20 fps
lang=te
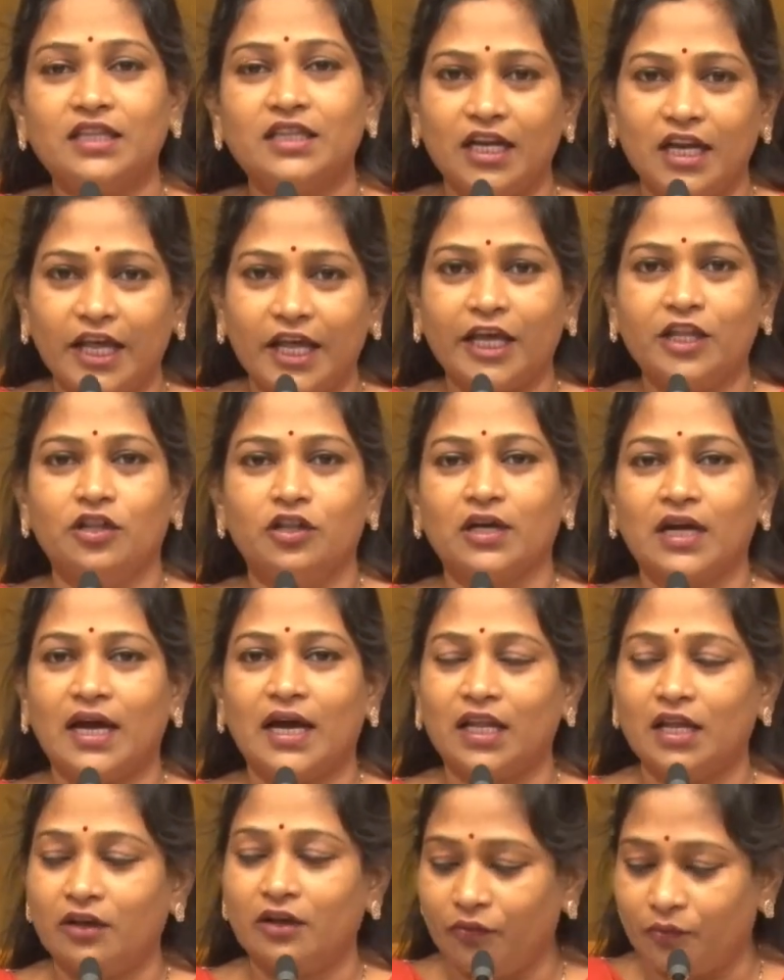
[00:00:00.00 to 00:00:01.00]
అది లేదు
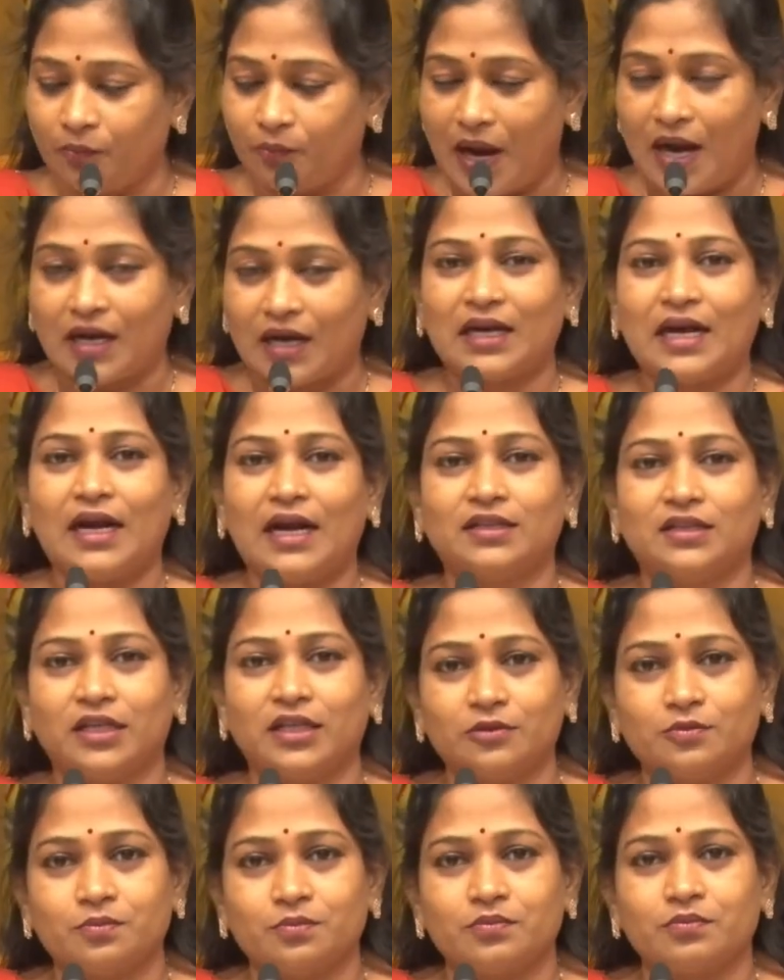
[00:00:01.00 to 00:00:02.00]
కానీ
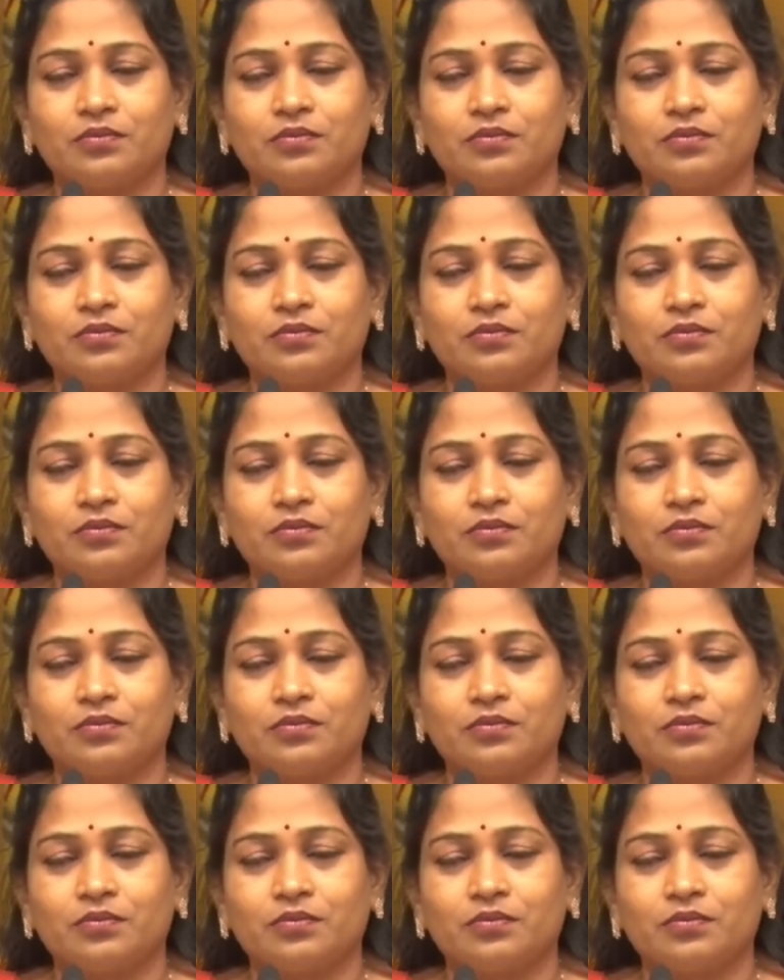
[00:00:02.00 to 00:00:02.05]
మాట్లాడితే